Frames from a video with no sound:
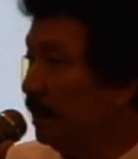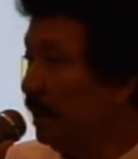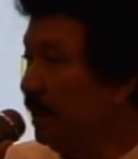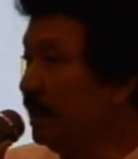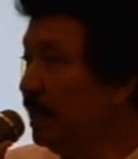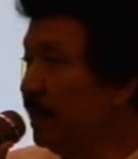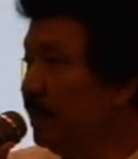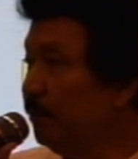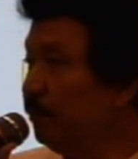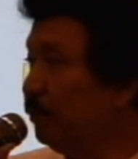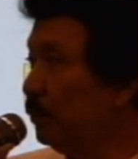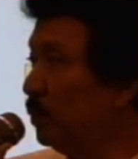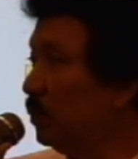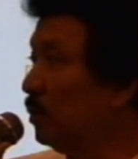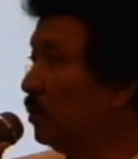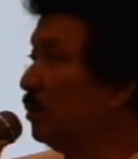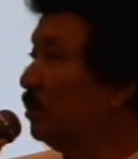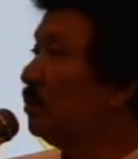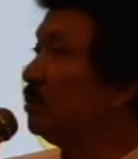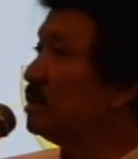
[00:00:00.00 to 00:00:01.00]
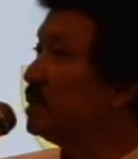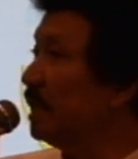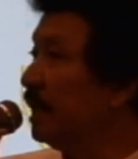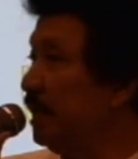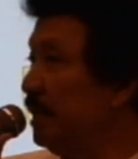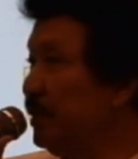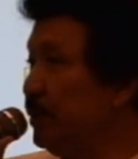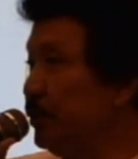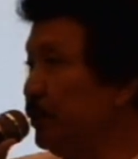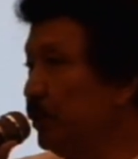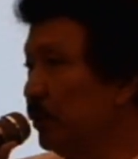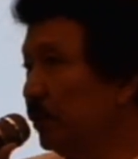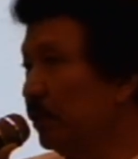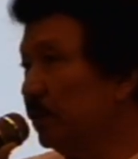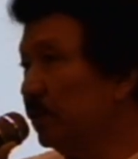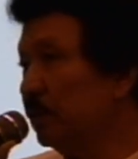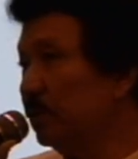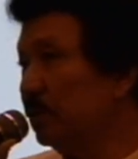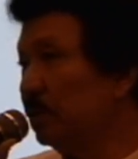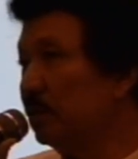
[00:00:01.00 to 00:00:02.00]
Ilan po sa inyo
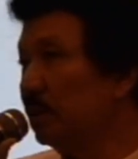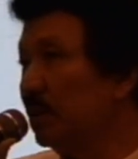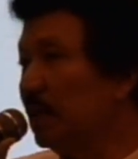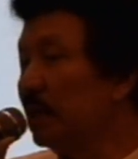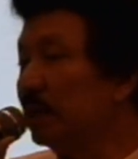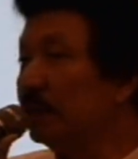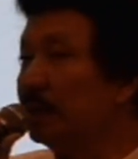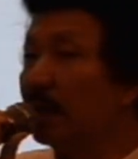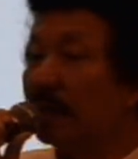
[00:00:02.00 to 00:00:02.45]
ang